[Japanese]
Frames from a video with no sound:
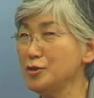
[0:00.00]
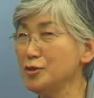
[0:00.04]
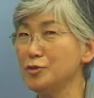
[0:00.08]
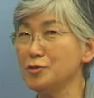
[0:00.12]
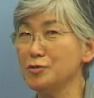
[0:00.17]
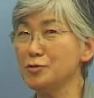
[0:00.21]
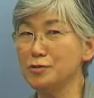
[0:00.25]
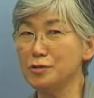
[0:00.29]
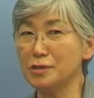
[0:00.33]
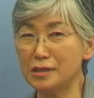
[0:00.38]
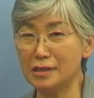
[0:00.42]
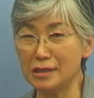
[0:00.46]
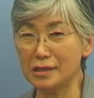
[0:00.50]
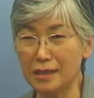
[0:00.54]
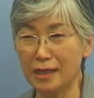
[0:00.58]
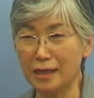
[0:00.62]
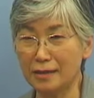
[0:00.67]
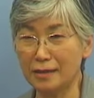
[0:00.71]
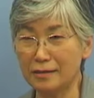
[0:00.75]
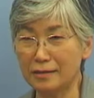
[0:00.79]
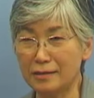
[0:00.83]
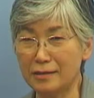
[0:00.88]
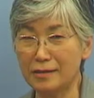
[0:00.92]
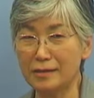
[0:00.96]
平成
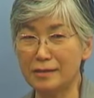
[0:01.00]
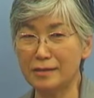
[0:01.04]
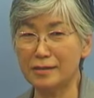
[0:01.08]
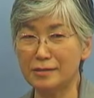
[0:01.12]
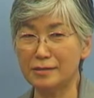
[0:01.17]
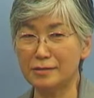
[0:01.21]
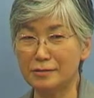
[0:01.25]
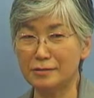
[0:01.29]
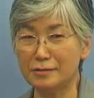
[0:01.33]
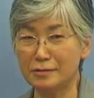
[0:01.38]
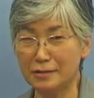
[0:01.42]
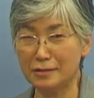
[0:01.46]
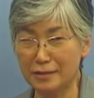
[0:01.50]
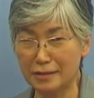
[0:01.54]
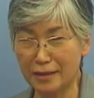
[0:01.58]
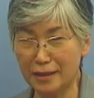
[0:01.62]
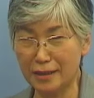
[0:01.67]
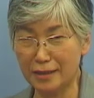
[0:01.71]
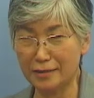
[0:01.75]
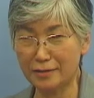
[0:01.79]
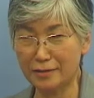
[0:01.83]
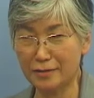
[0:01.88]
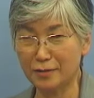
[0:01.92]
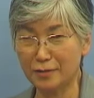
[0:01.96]
21年、はい、
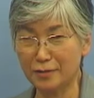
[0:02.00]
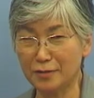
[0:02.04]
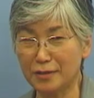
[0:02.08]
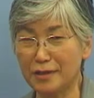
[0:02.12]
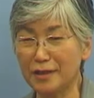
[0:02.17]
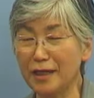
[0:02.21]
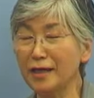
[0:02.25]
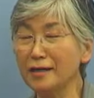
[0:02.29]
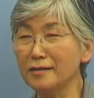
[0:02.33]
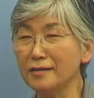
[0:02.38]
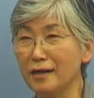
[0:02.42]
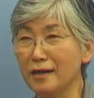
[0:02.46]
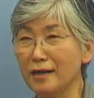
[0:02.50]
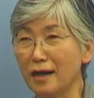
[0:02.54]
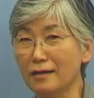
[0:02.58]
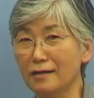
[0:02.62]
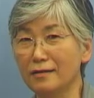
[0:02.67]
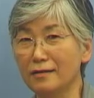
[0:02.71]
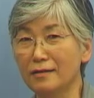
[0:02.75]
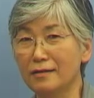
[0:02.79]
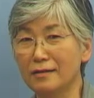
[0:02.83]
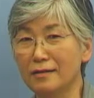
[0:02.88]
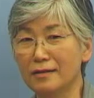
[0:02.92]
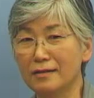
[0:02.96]
22年
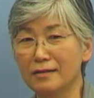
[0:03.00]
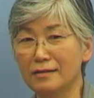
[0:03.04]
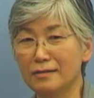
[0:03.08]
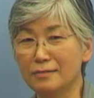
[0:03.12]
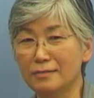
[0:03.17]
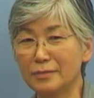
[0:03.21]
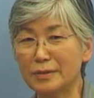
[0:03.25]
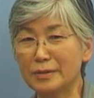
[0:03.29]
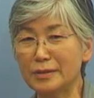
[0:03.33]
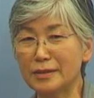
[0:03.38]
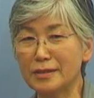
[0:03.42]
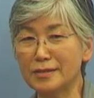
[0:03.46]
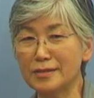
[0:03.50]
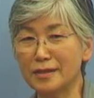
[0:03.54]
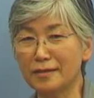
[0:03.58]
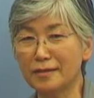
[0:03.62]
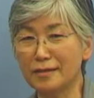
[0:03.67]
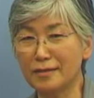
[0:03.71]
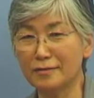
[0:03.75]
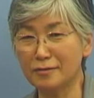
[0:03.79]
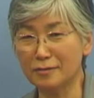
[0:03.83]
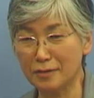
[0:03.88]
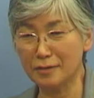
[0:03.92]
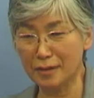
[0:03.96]
と2年間、はい、
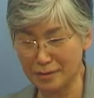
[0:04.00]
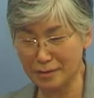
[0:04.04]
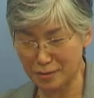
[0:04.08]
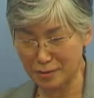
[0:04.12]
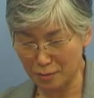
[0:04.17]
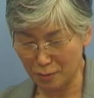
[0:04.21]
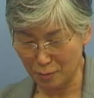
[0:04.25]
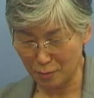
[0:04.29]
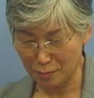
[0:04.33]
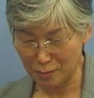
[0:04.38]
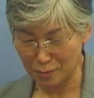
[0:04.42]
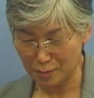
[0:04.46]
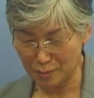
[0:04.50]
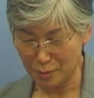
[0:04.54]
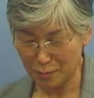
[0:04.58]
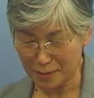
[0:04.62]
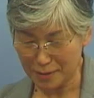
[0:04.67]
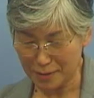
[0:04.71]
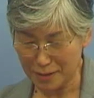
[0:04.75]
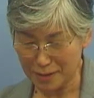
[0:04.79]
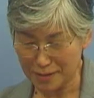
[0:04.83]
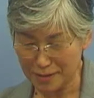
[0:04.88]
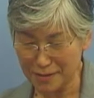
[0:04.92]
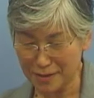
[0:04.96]
文化財課の
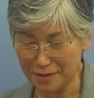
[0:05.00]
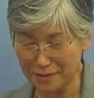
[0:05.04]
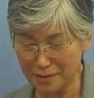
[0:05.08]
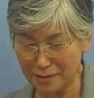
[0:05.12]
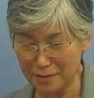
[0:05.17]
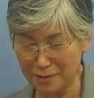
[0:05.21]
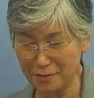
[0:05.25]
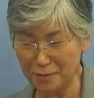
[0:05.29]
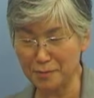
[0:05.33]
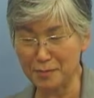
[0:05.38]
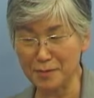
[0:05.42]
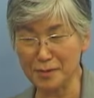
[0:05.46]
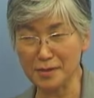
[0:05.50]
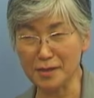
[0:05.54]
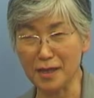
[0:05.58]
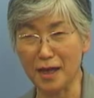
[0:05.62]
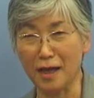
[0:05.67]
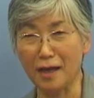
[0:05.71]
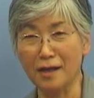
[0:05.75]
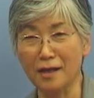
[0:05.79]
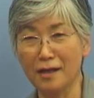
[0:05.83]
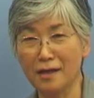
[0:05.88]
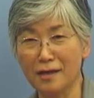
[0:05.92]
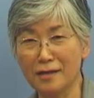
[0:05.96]
課長を務めさせ
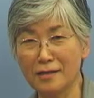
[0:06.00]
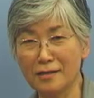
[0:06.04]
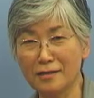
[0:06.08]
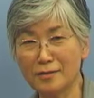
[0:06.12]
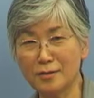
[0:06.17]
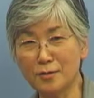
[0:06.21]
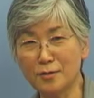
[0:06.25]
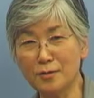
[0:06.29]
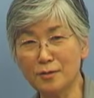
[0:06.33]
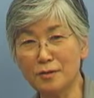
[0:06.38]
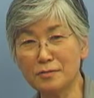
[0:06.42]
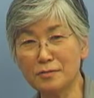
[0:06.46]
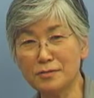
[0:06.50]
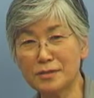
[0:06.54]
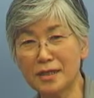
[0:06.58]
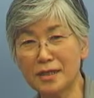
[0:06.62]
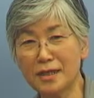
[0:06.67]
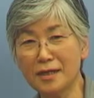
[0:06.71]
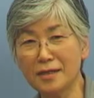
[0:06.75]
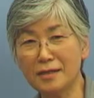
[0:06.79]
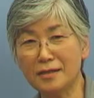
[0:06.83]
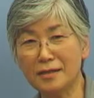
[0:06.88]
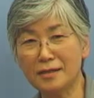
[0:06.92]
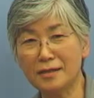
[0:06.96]
ていただきました、はい、
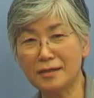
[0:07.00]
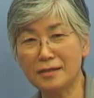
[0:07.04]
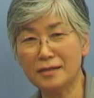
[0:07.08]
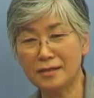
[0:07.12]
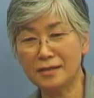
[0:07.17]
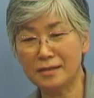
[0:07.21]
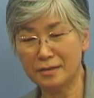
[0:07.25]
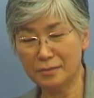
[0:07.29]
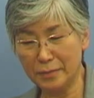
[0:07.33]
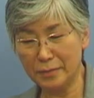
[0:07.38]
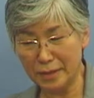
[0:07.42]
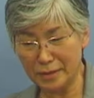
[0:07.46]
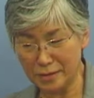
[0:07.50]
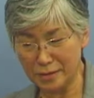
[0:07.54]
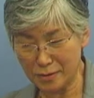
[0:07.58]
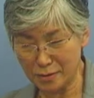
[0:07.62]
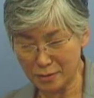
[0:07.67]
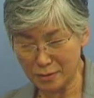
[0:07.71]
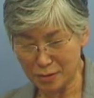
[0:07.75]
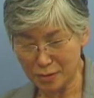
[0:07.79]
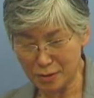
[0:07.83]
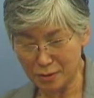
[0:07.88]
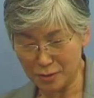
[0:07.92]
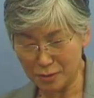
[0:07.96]
その際
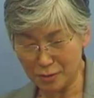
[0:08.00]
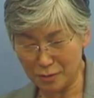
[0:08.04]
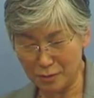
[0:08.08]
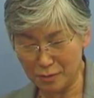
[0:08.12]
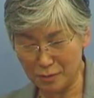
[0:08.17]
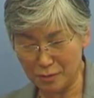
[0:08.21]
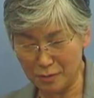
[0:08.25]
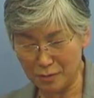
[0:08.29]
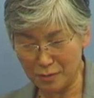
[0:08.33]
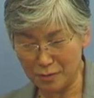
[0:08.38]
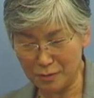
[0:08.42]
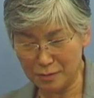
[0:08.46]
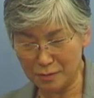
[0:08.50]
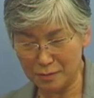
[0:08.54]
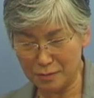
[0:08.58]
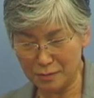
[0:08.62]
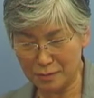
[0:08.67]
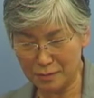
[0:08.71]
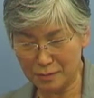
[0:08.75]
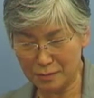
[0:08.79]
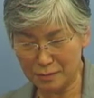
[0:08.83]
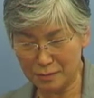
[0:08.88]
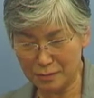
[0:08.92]
松代